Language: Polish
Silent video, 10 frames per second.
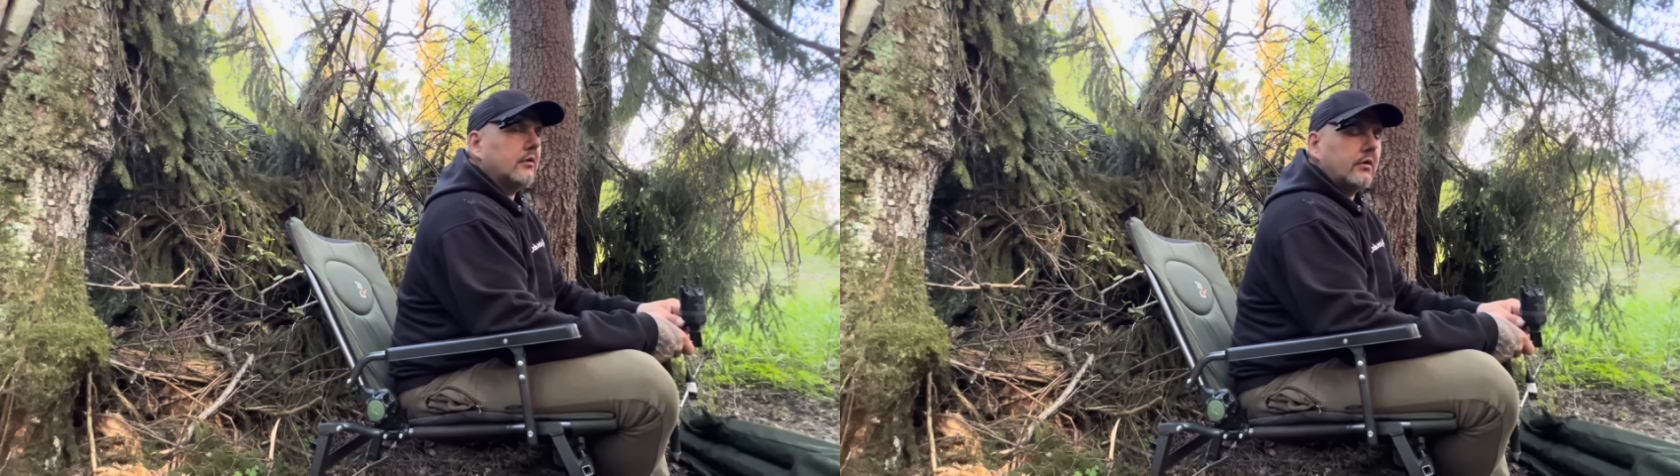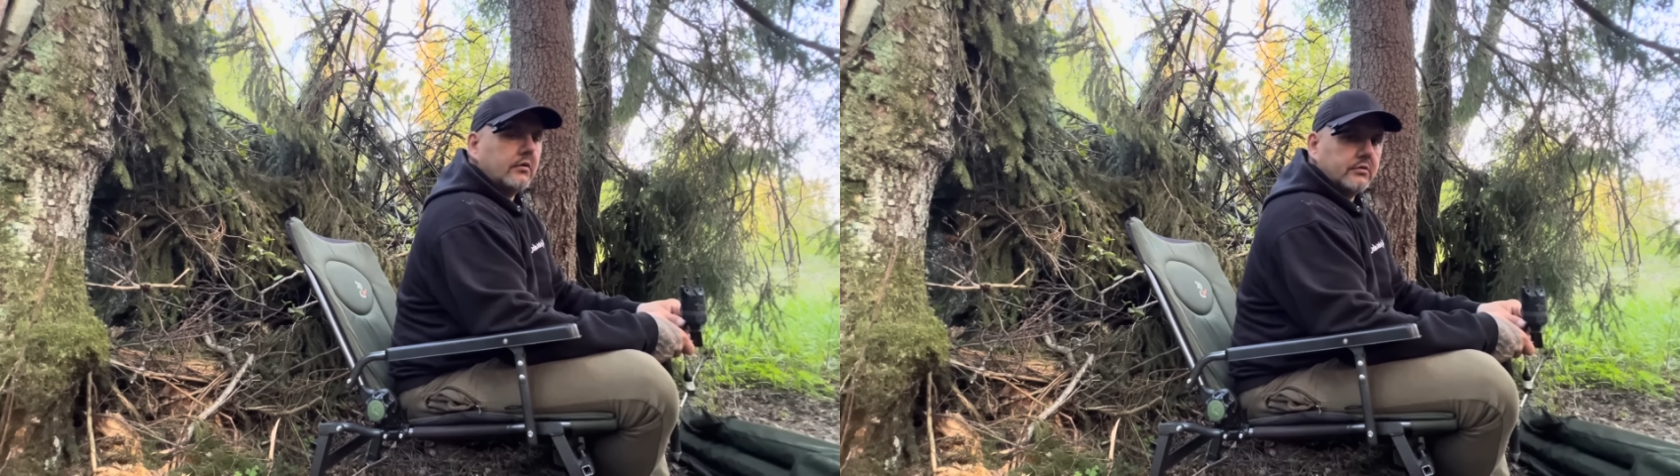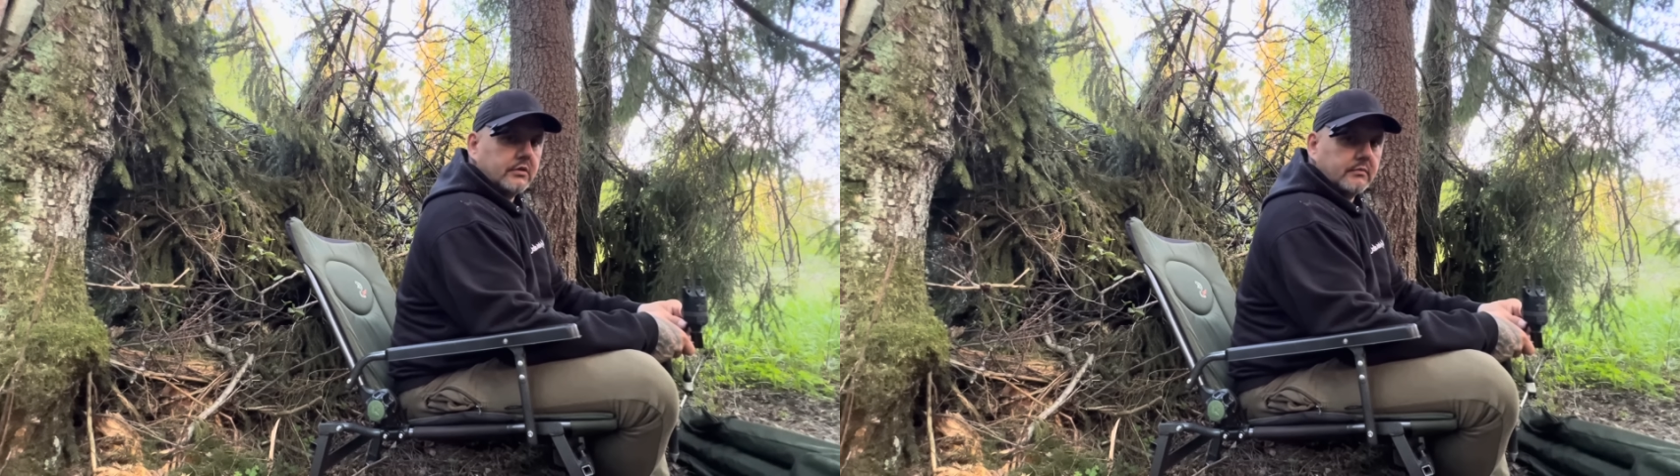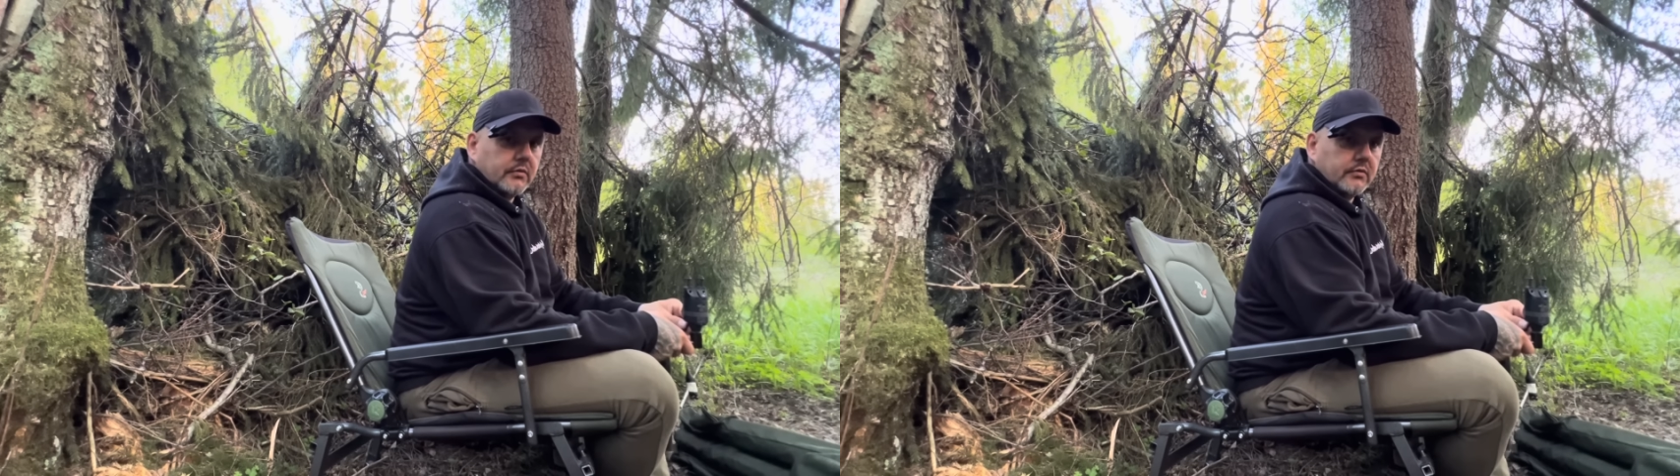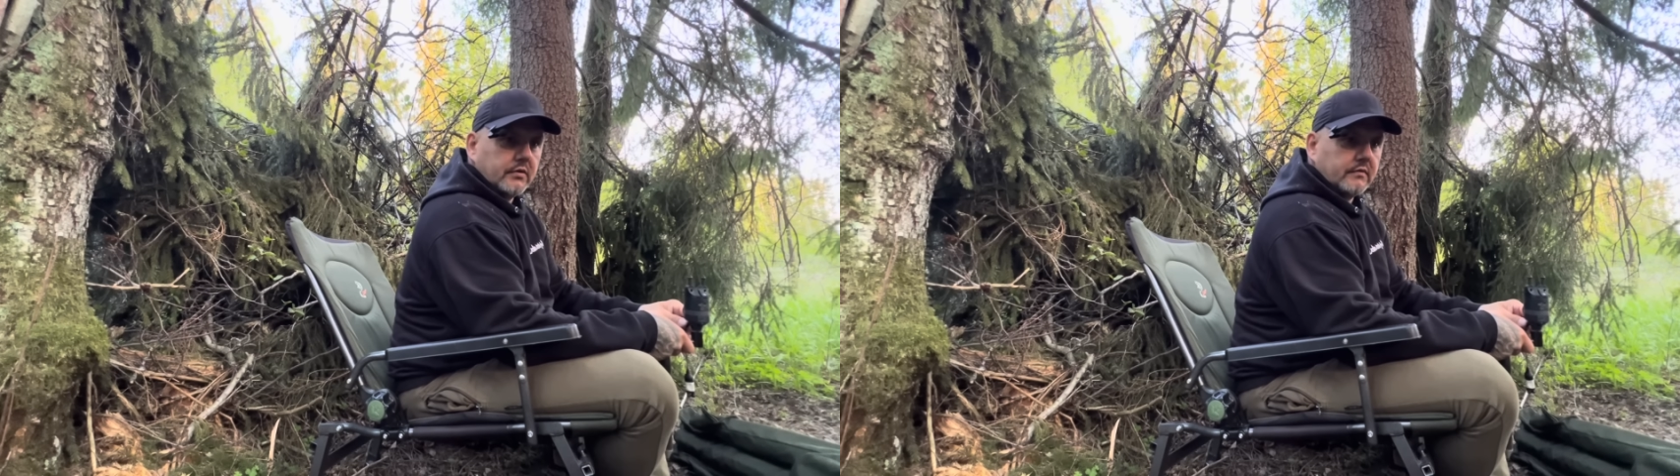około godziny
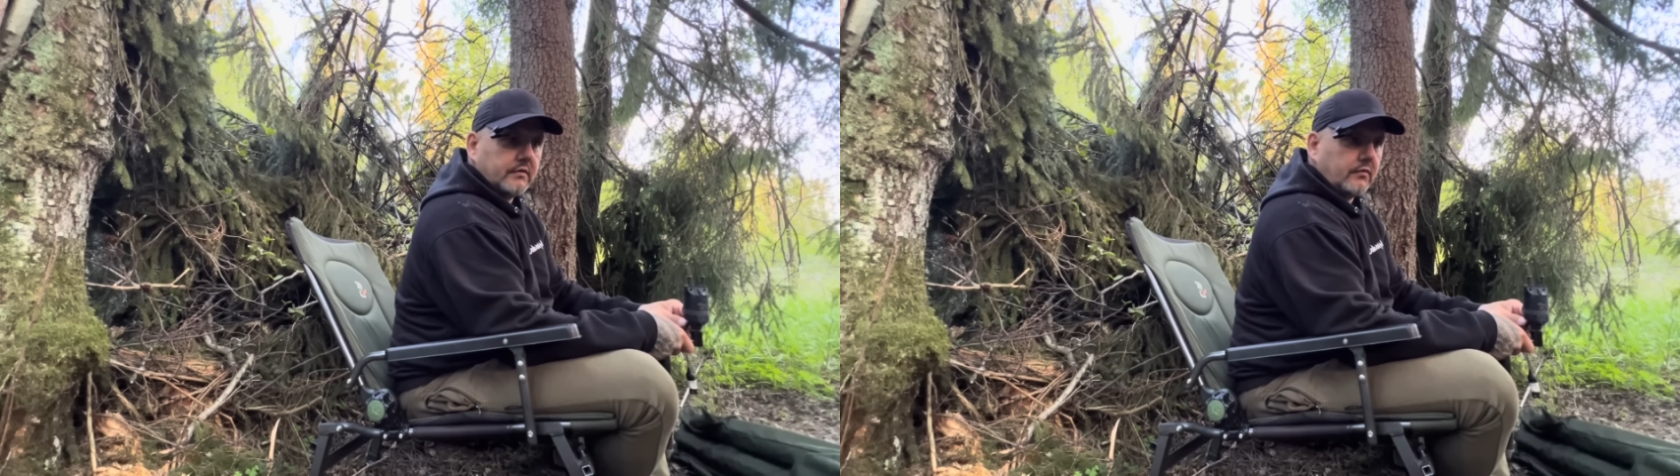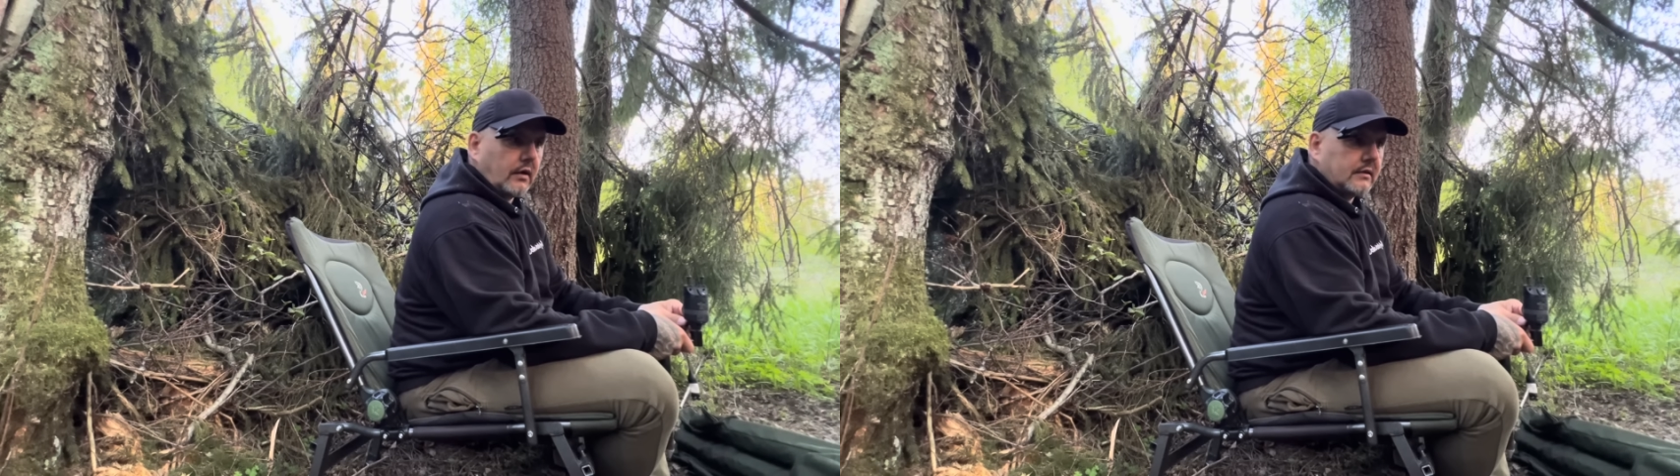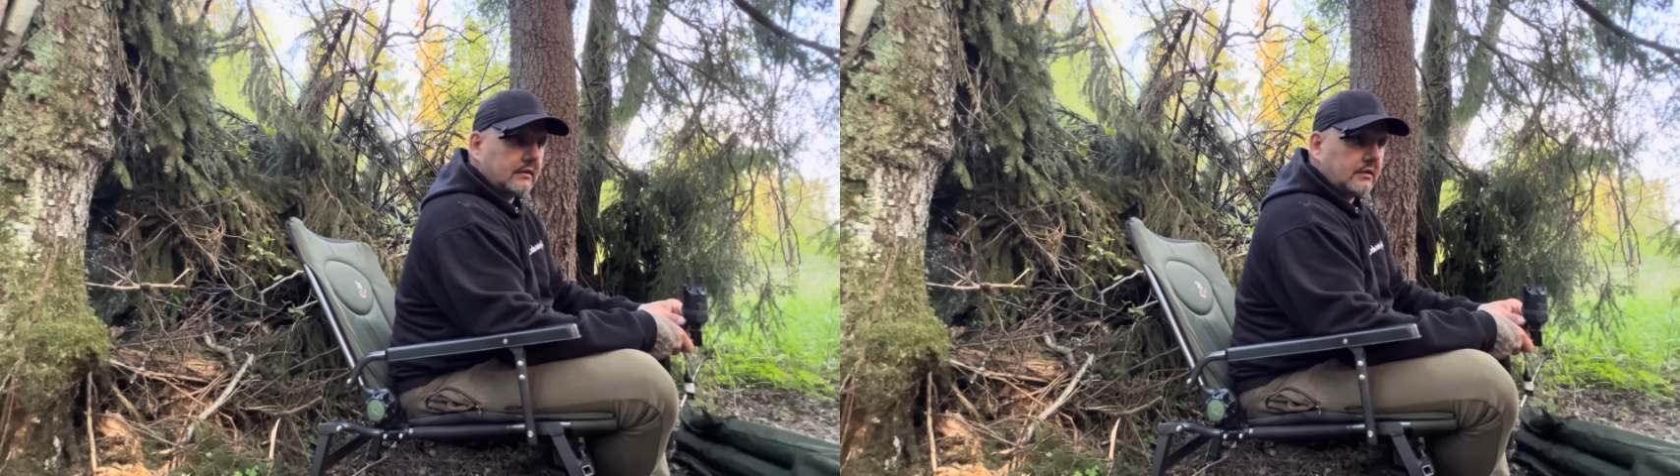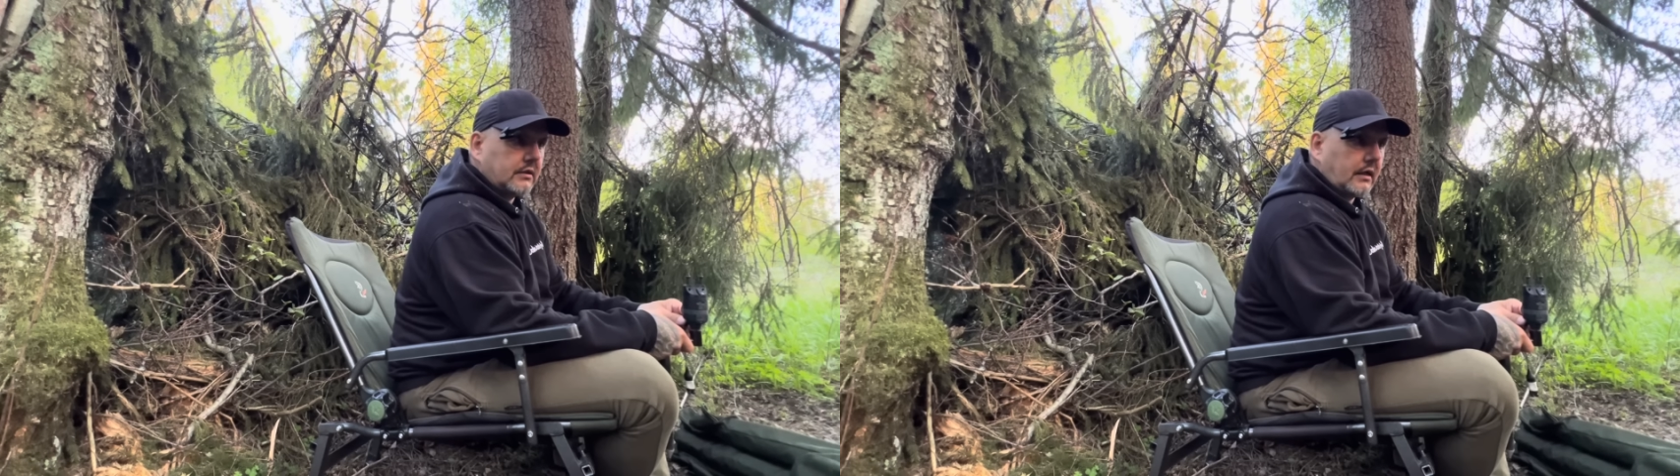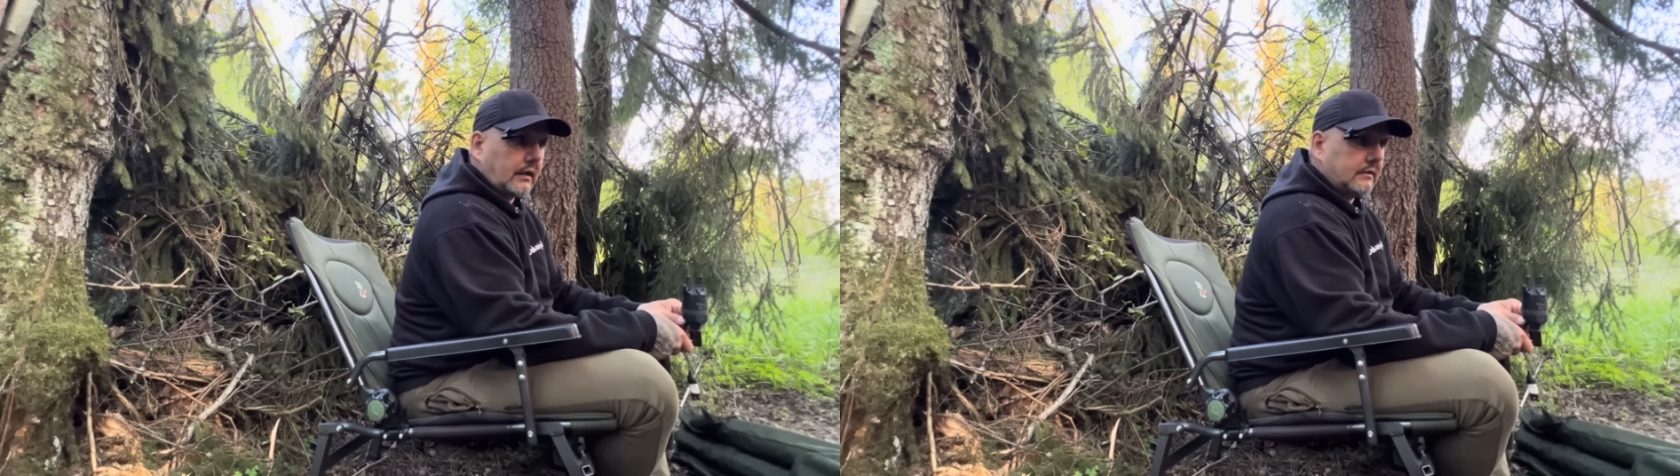południowej,
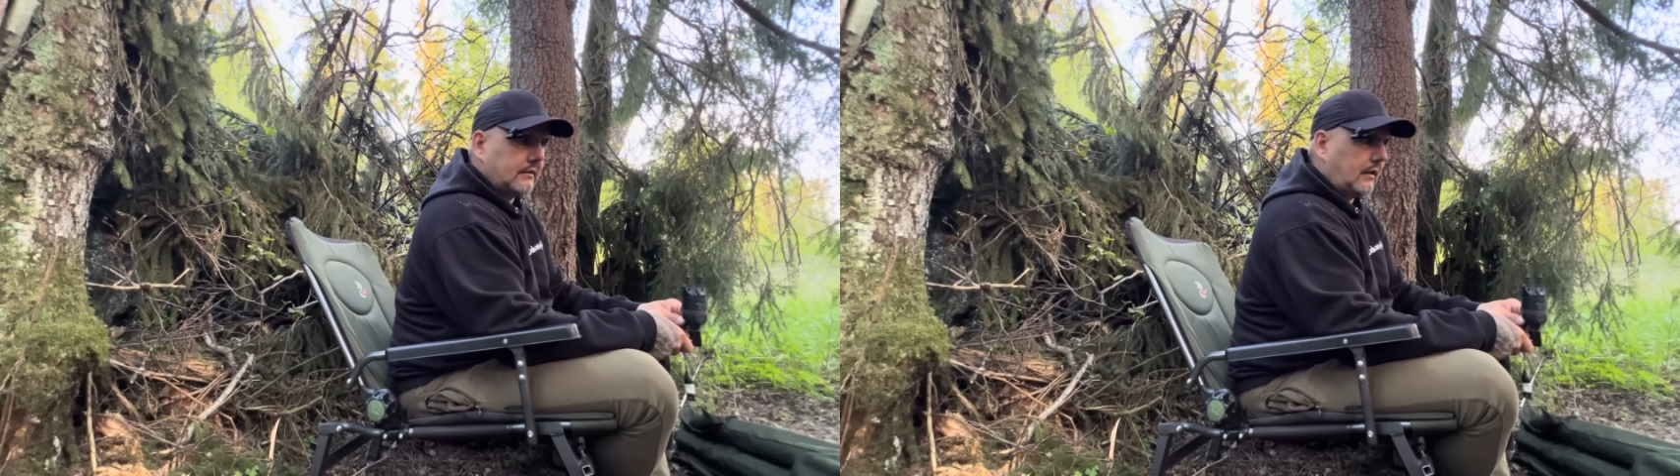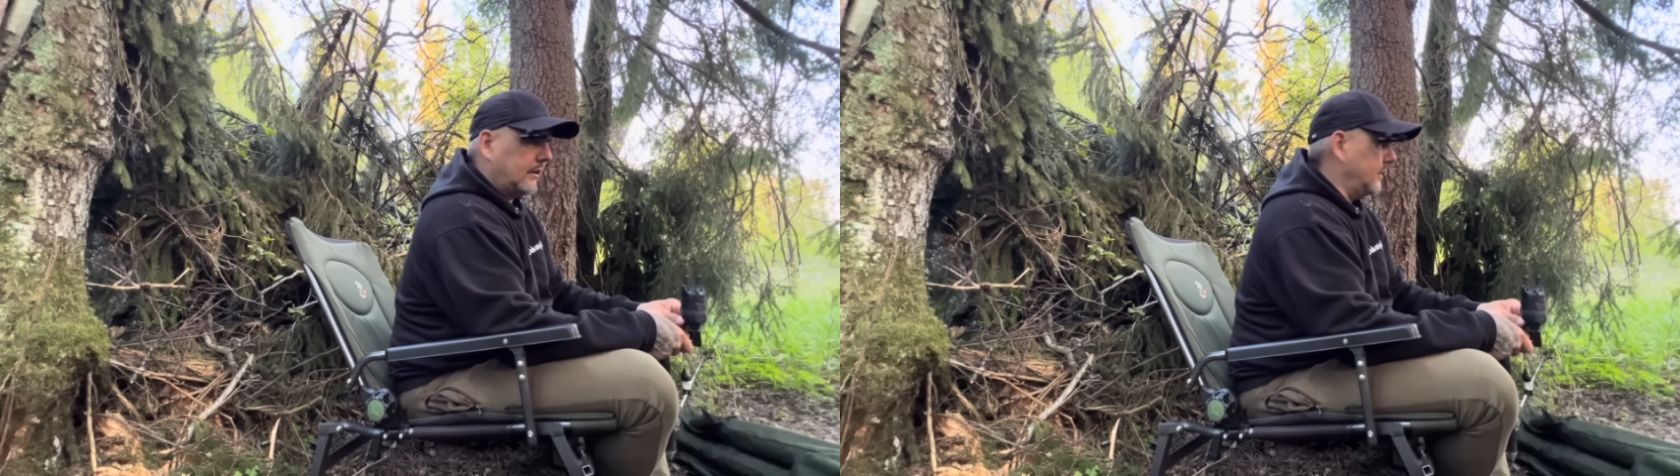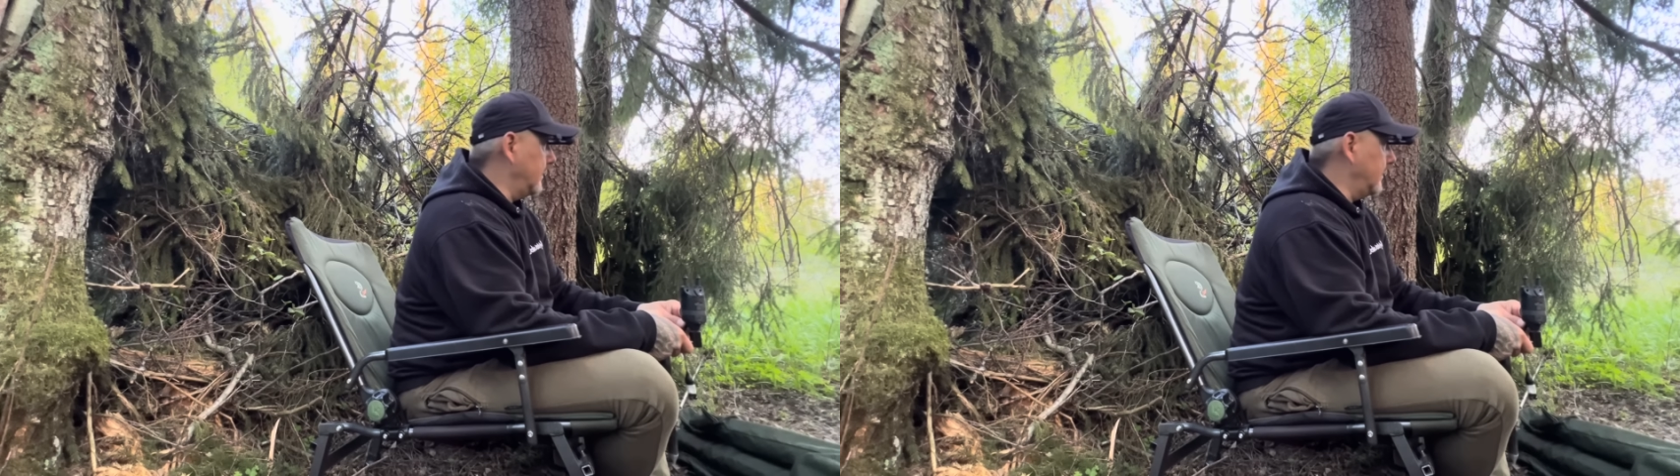12-14,